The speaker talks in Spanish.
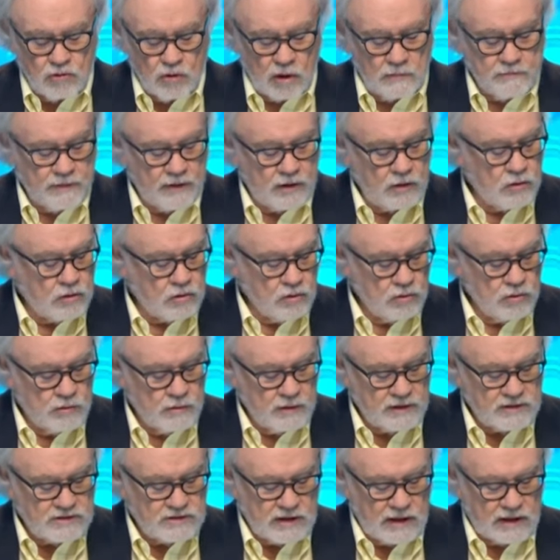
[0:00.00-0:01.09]
al periódico
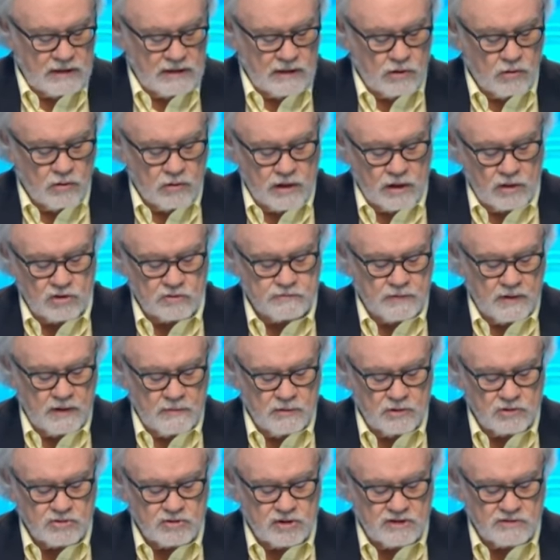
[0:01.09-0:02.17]
Universal dijo que los
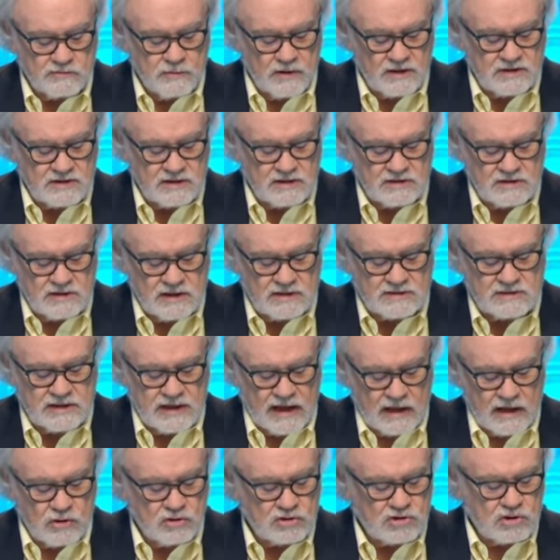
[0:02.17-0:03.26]
primeros tres meses de este
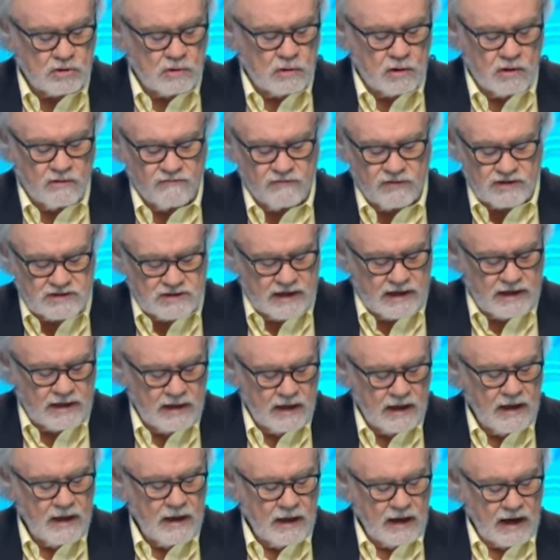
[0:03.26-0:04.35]
año se van a ofrecer
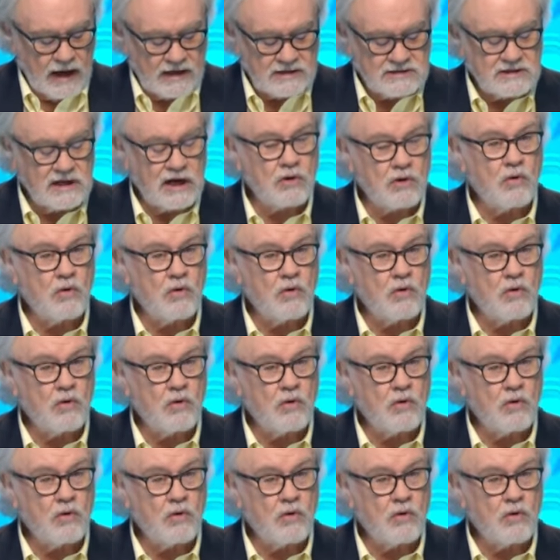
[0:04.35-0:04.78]
hasta